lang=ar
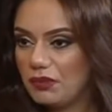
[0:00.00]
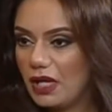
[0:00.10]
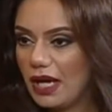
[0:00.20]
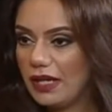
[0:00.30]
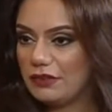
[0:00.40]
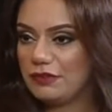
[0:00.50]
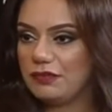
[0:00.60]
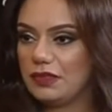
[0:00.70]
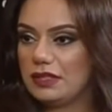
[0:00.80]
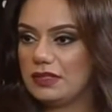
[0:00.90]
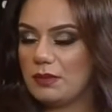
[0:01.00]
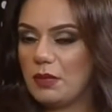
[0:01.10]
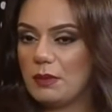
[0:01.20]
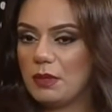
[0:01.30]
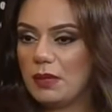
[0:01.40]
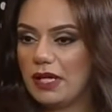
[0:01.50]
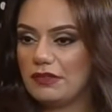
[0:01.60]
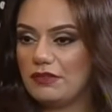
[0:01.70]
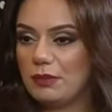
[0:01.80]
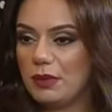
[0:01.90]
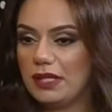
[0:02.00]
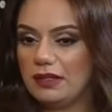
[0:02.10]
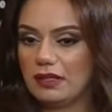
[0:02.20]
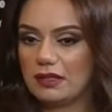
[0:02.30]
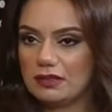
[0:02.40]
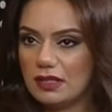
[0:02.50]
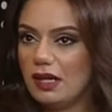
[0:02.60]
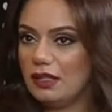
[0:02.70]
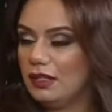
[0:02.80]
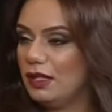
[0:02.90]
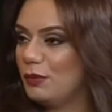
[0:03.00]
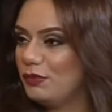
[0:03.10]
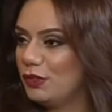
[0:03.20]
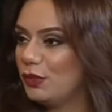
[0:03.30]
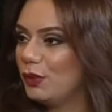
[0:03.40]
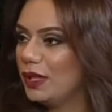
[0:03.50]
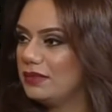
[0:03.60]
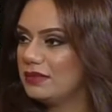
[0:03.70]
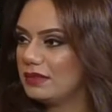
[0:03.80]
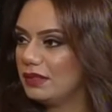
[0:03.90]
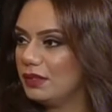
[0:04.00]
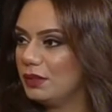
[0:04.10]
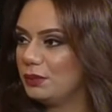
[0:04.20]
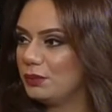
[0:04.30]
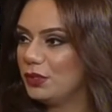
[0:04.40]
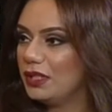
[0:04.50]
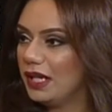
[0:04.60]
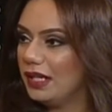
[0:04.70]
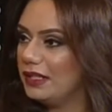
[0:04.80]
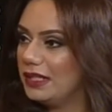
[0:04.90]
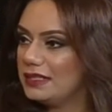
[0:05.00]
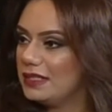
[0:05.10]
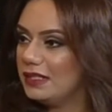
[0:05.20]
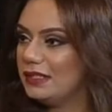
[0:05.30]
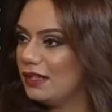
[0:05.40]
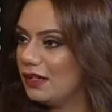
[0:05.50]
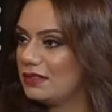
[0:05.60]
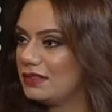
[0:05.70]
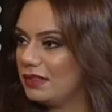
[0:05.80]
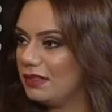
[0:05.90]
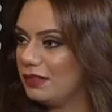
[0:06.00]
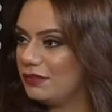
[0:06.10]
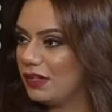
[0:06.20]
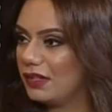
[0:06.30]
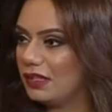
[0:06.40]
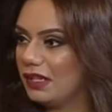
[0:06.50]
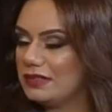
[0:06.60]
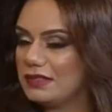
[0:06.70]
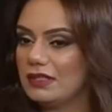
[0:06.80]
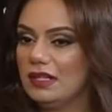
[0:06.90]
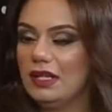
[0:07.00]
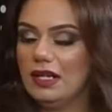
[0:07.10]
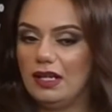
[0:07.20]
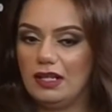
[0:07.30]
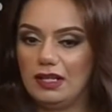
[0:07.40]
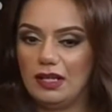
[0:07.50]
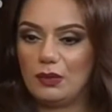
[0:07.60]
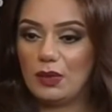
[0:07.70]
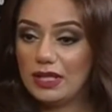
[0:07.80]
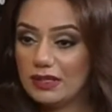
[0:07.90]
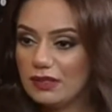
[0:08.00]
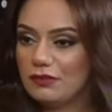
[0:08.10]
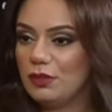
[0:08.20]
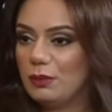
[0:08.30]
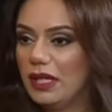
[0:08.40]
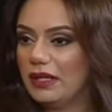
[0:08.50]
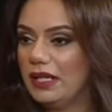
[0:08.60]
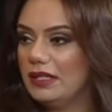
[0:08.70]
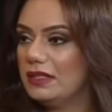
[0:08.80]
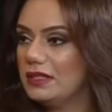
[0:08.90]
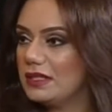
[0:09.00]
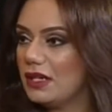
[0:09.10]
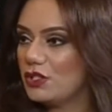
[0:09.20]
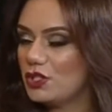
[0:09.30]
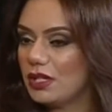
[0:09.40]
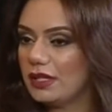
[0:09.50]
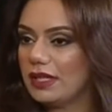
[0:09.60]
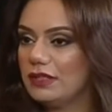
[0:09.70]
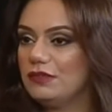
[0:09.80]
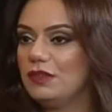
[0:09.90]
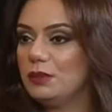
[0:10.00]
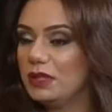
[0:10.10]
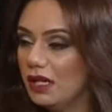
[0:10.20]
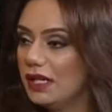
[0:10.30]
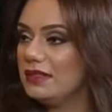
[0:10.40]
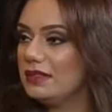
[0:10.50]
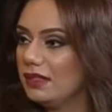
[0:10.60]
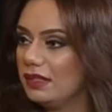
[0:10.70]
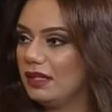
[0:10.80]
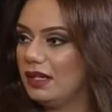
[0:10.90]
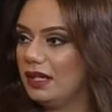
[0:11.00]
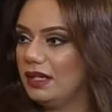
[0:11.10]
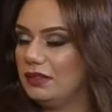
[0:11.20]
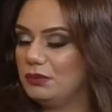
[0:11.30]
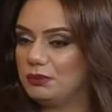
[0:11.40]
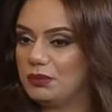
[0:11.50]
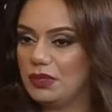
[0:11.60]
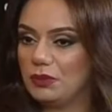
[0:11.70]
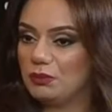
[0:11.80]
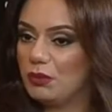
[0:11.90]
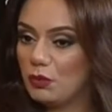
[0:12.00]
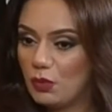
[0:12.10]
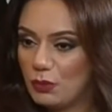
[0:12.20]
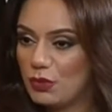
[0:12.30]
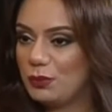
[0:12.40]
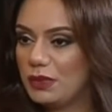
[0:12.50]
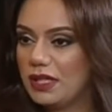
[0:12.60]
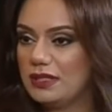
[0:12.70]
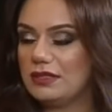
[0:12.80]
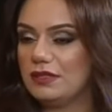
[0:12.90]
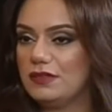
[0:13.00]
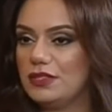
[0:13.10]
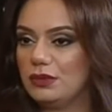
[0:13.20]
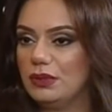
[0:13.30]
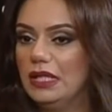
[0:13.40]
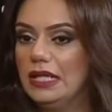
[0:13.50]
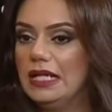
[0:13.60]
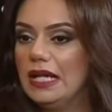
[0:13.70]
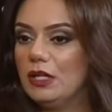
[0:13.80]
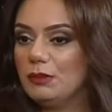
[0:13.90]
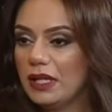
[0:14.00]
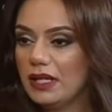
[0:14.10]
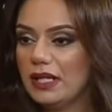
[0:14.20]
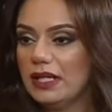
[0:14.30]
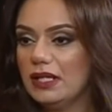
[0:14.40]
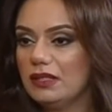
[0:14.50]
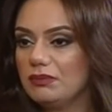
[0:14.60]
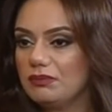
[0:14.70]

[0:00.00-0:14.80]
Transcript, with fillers: أعرف تمام المعرفة بأن القطاع الإعلامي في الكويت آه، بني على يد سيدات آه، فاضلات آه، وأيضا في البحرين النساء شاركت في بداية الإذاعة ومنذ بداية التلفزيون المرأة